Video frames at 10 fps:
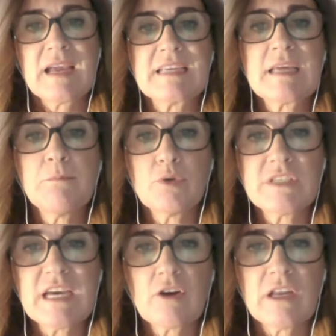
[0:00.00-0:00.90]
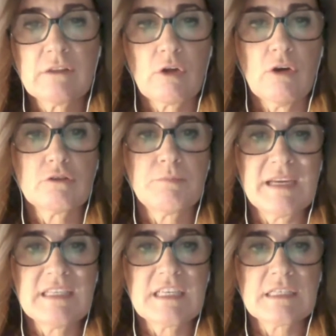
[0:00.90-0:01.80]
que se impusieron en todos los
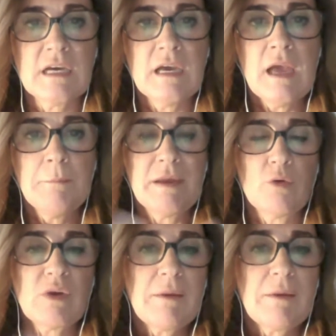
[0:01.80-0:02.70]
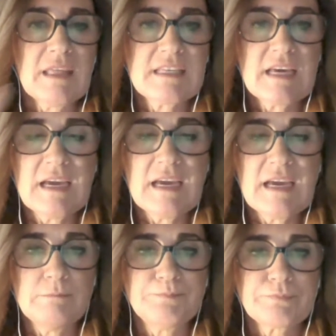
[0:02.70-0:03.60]
países. Pero una vez
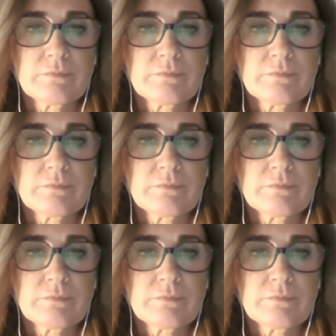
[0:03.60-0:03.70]
eh,